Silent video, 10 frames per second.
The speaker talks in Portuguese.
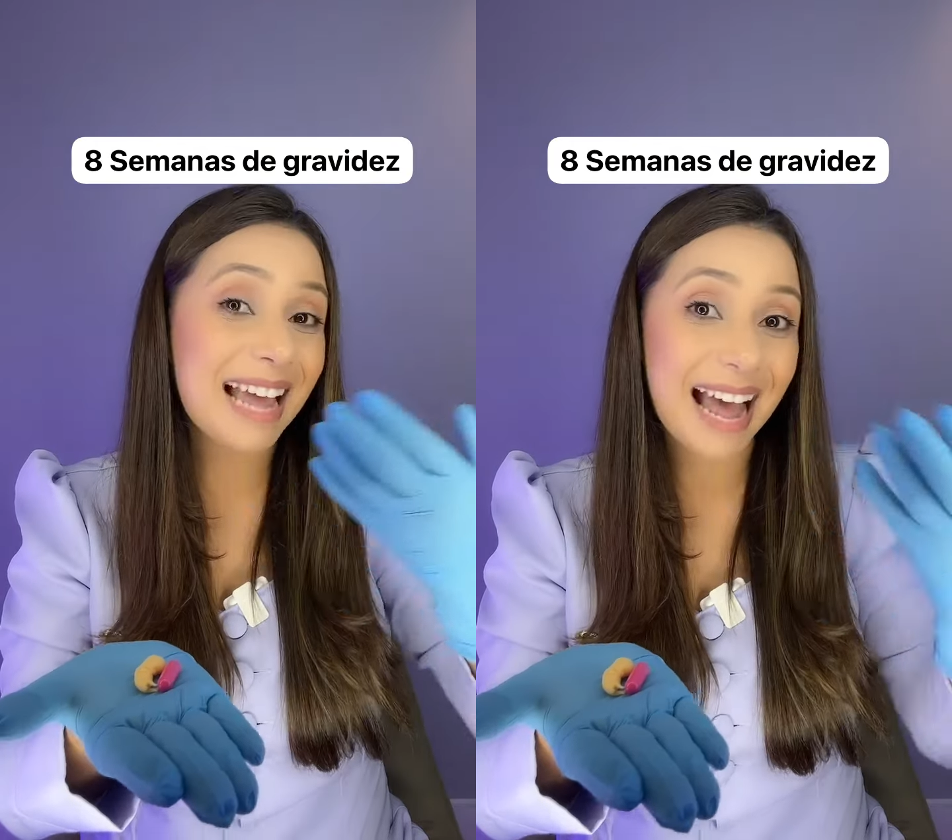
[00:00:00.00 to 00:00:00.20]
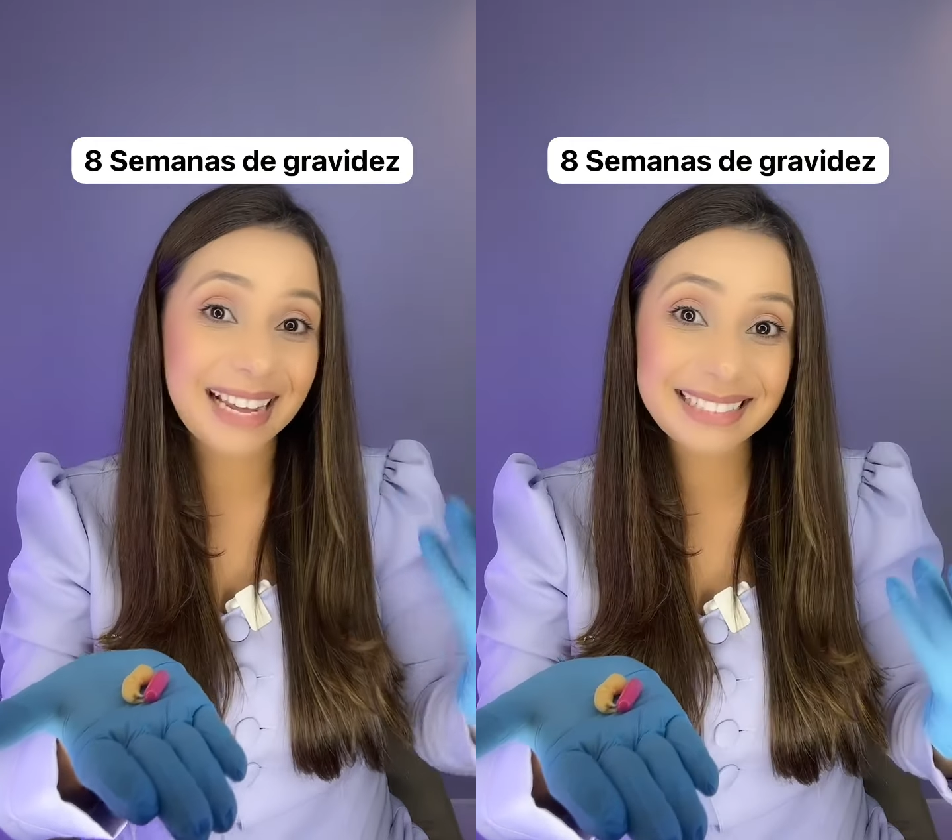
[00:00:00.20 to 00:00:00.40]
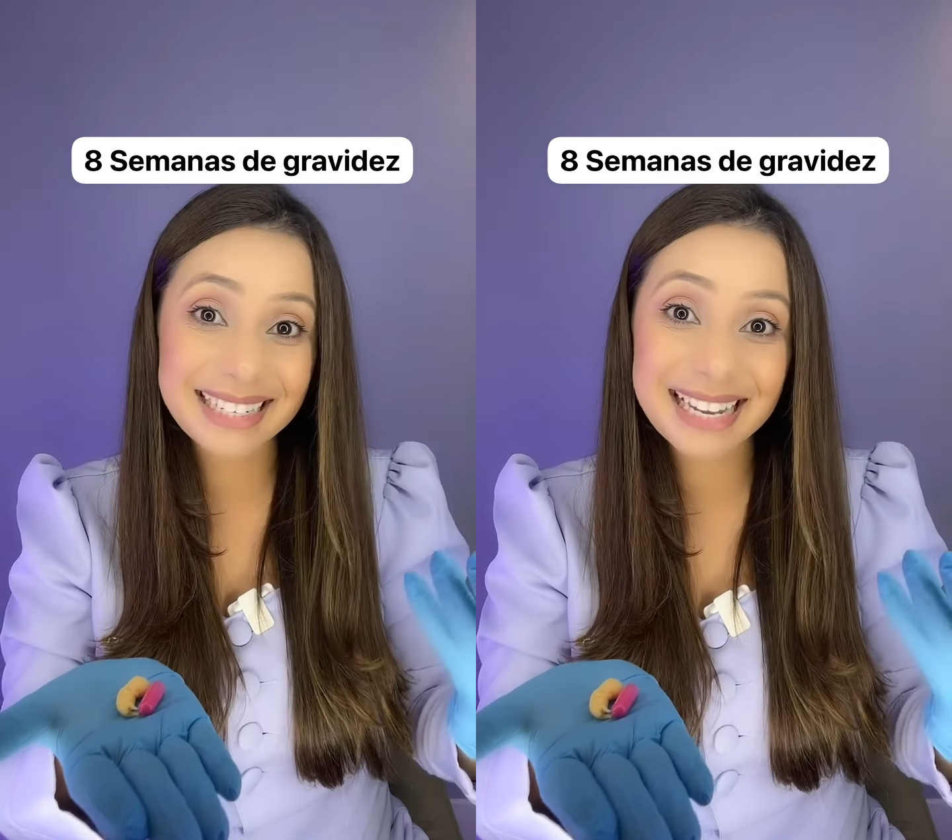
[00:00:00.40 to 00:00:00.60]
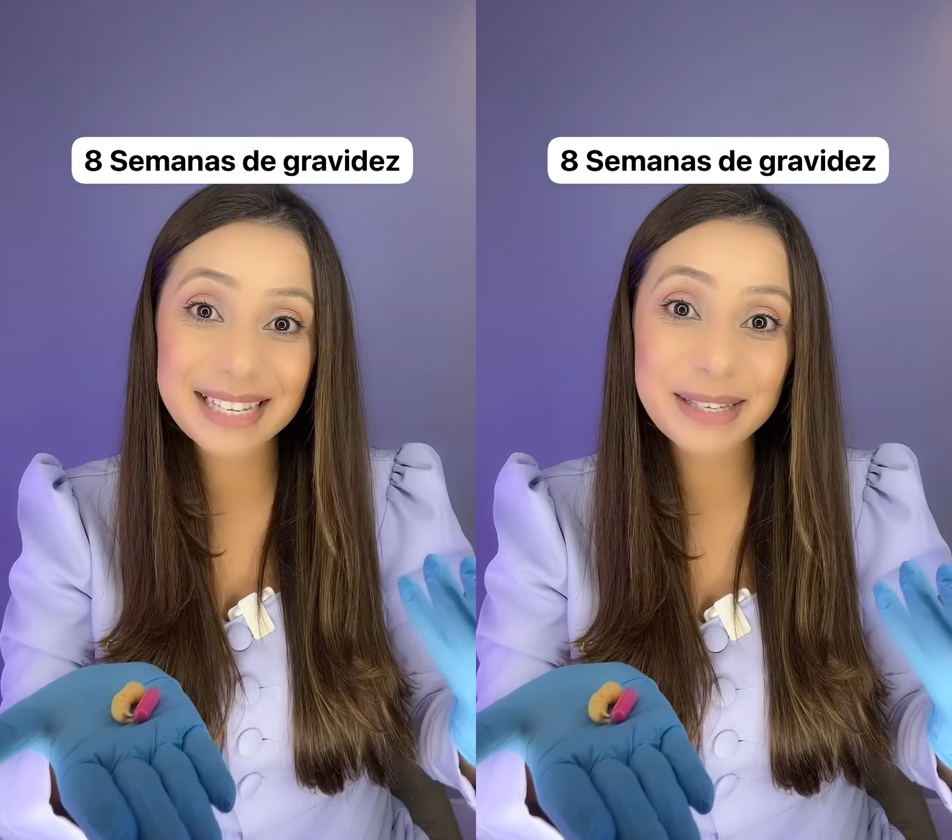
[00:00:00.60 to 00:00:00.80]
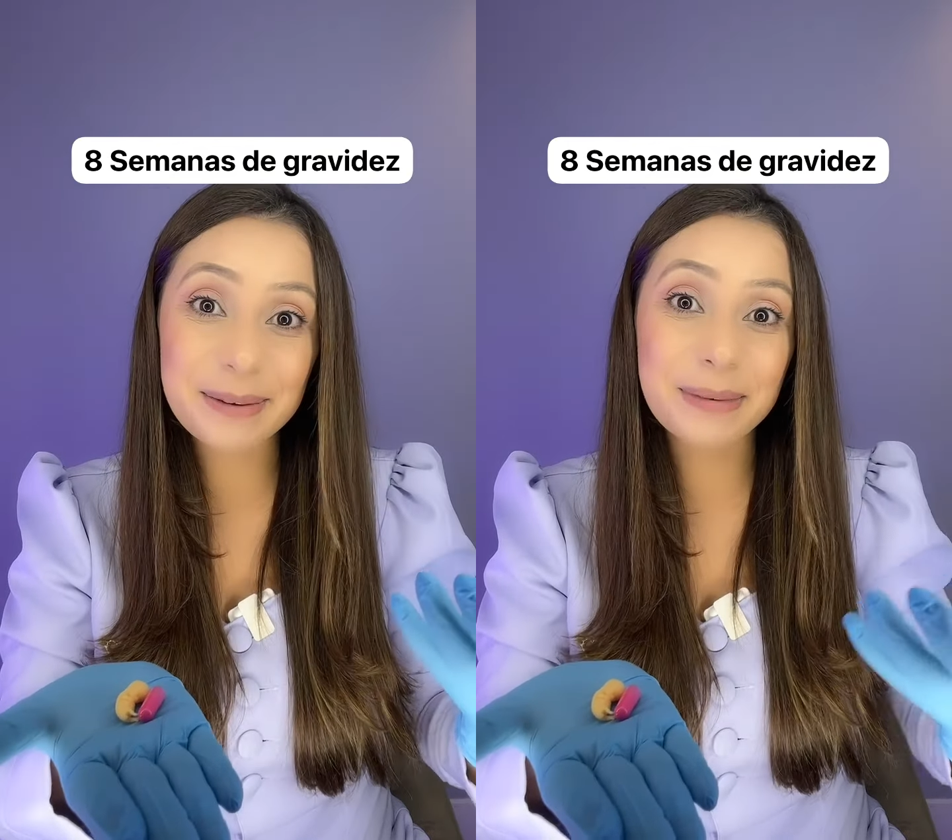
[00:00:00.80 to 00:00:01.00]
ainda
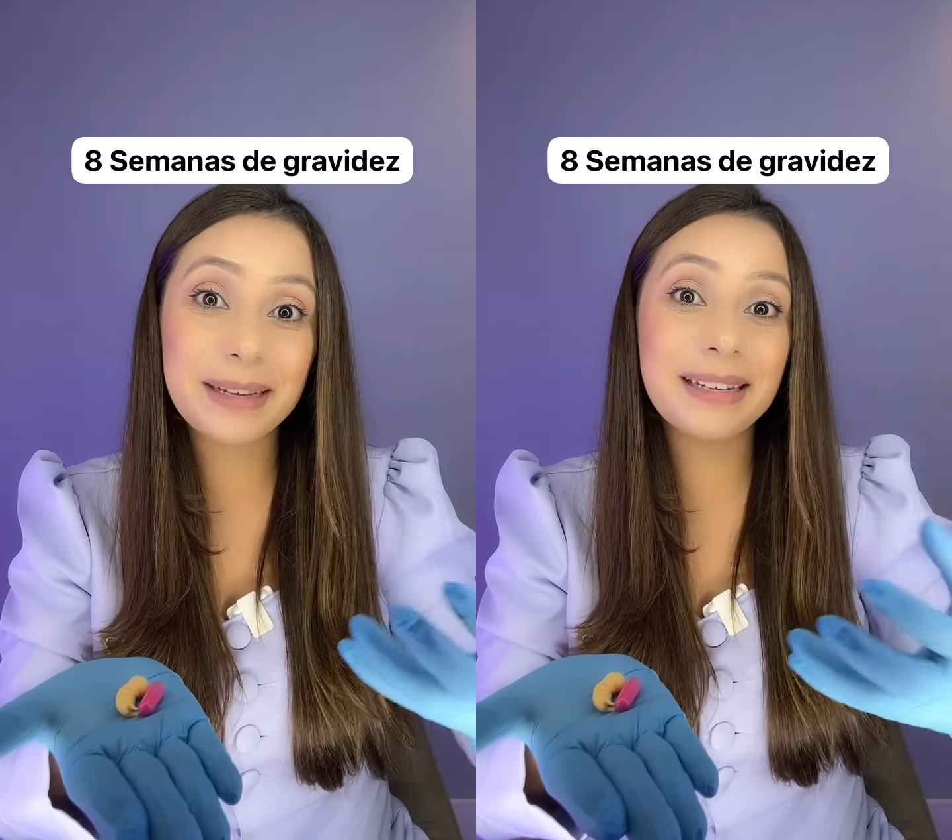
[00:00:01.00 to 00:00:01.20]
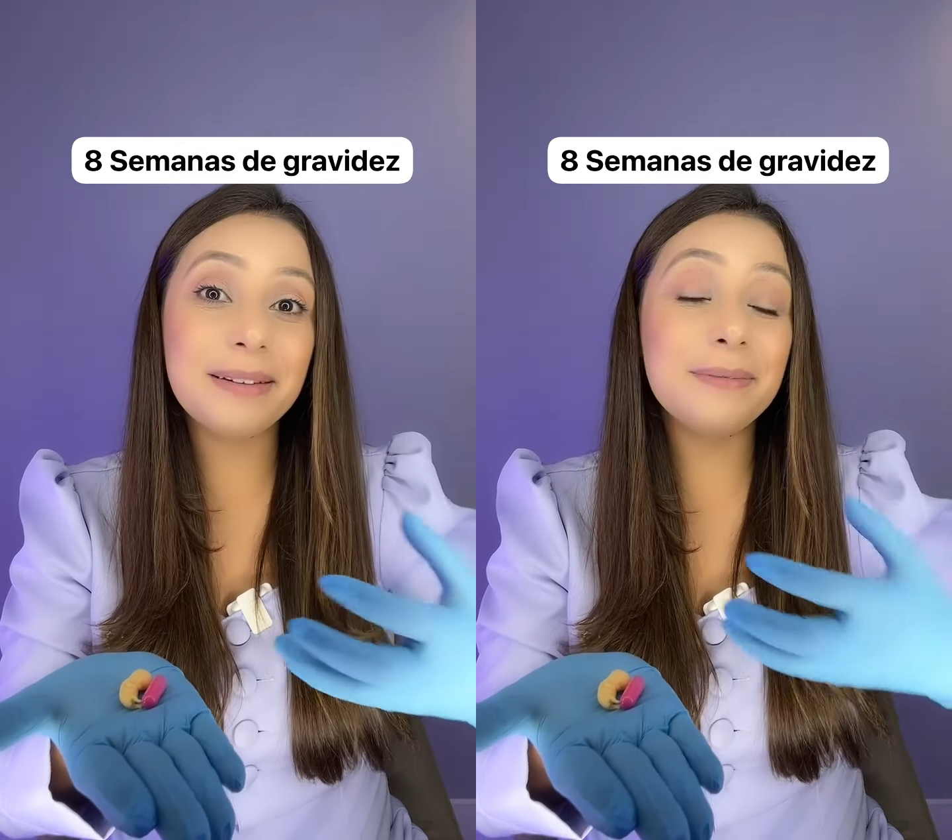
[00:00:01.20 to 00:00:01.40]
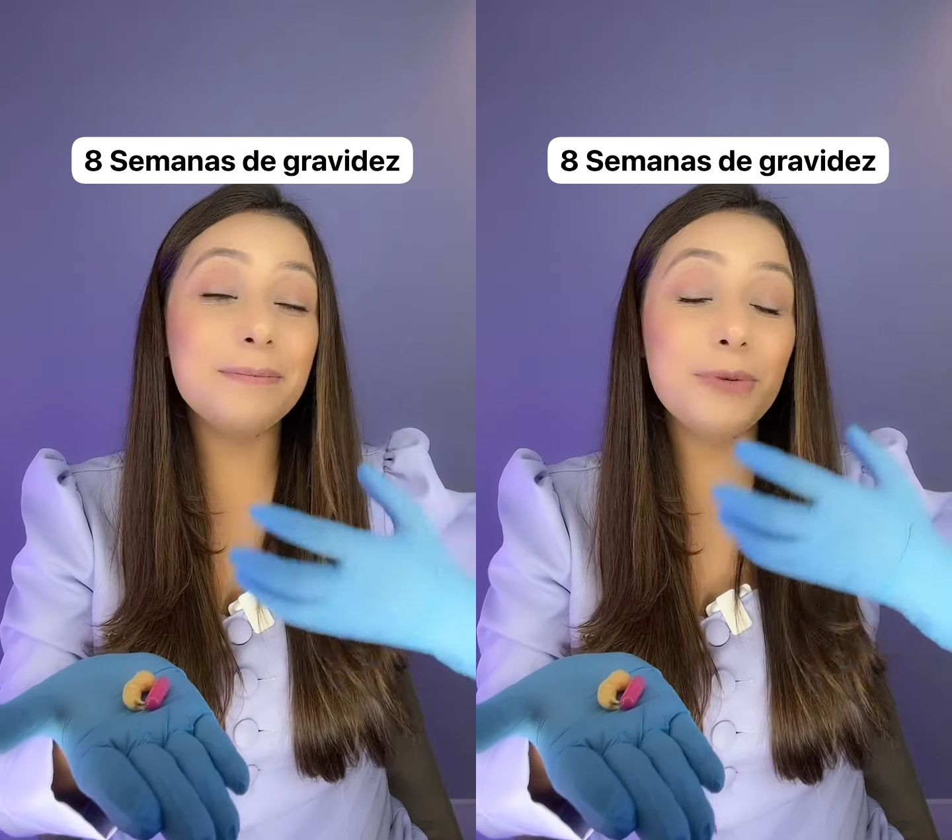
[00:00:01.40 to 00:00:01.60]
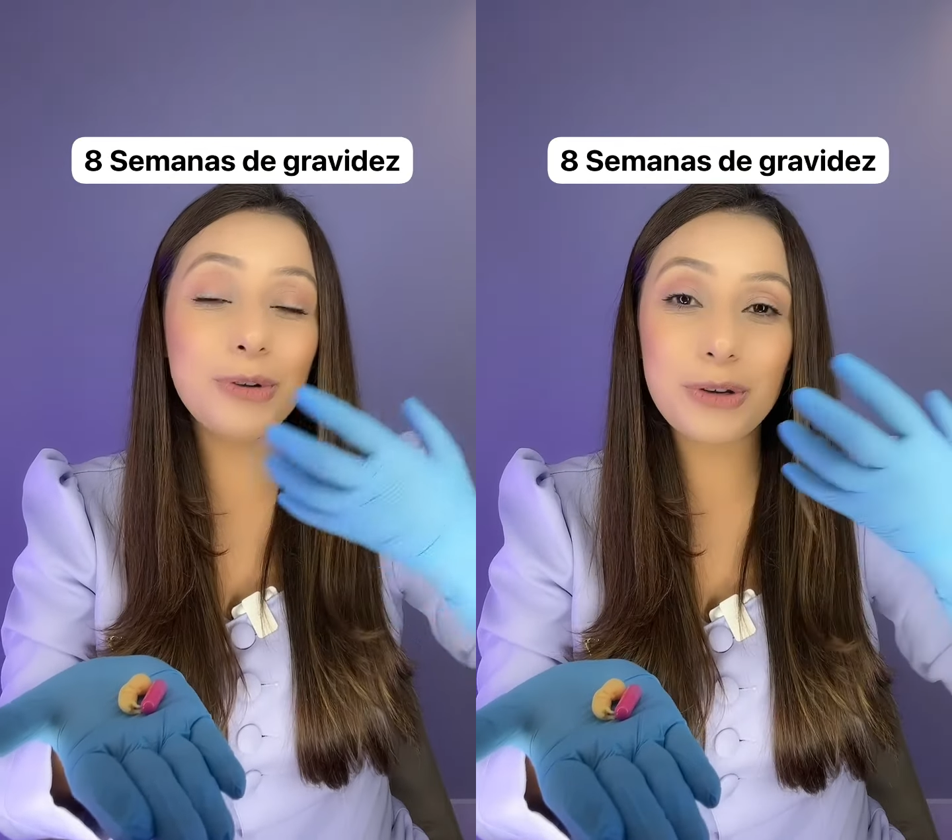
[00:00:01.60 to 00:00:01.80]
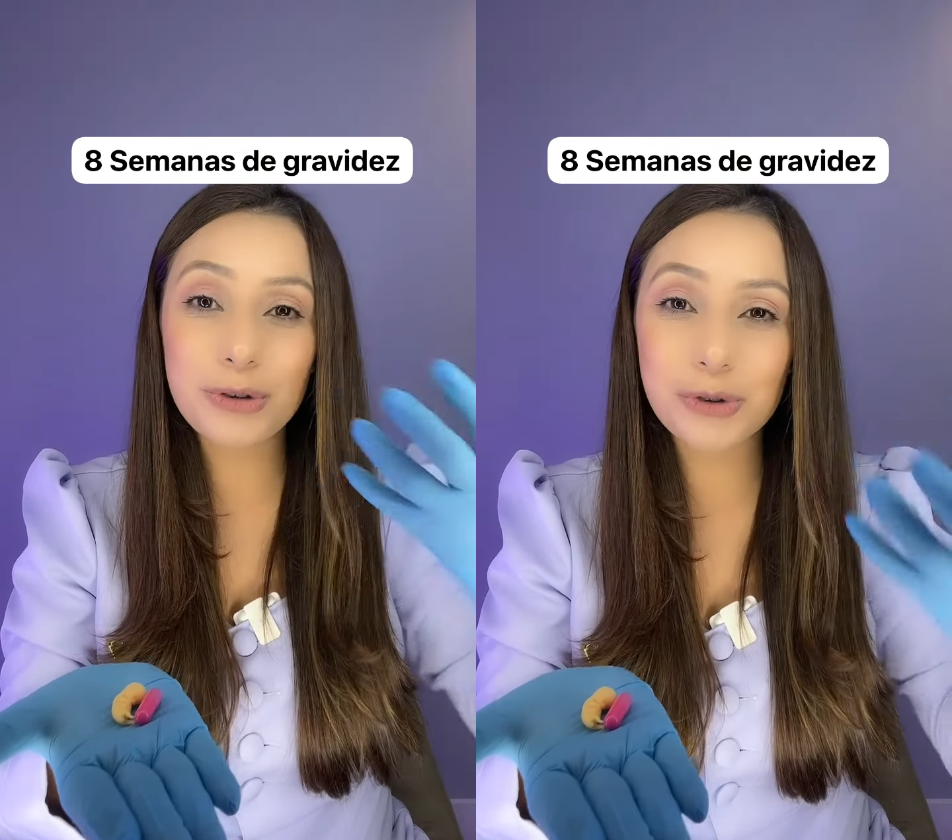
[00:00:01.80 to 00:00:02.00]
nessa semana
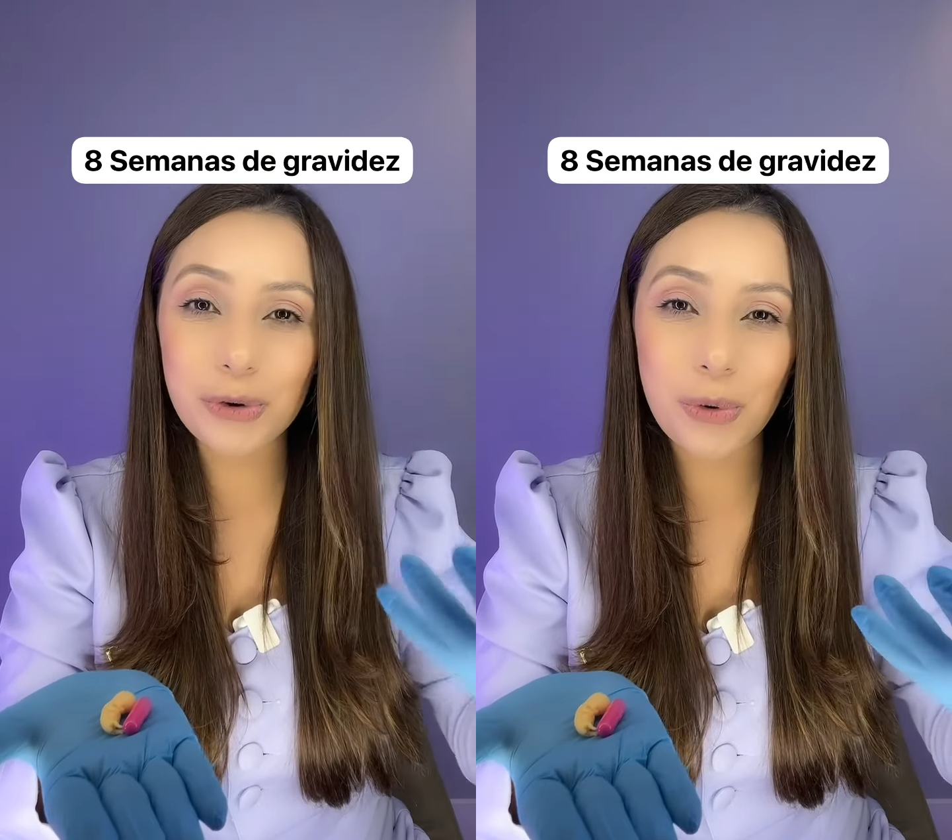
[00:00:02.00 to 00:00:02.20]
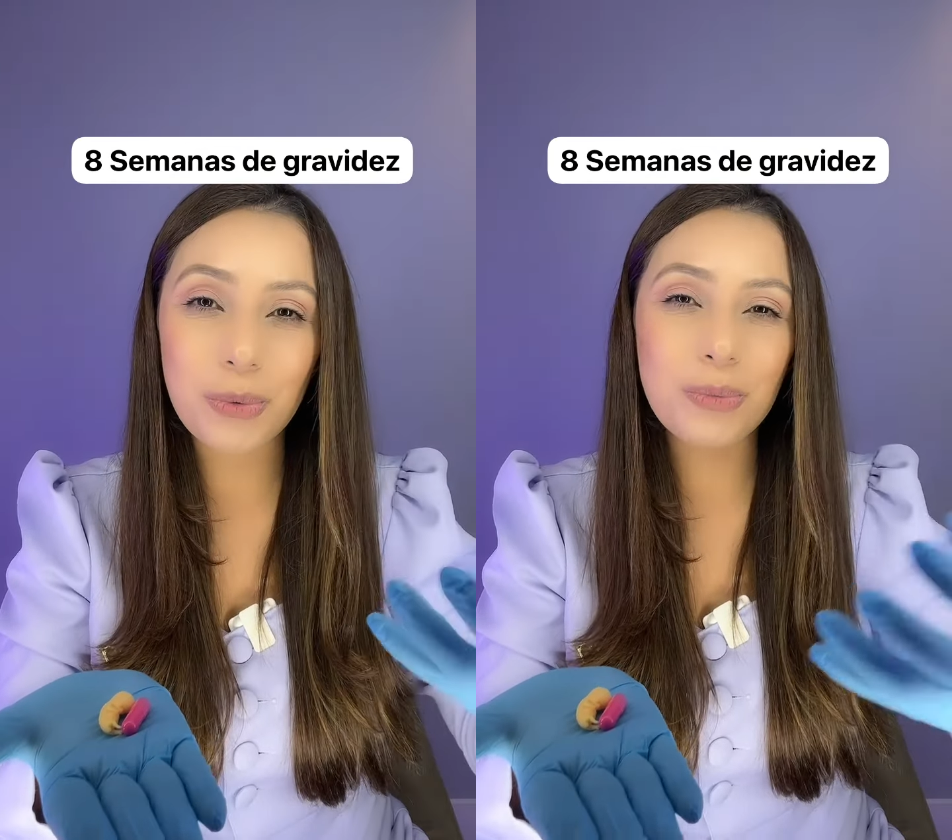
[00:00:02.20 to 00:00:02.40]
muito enjoo,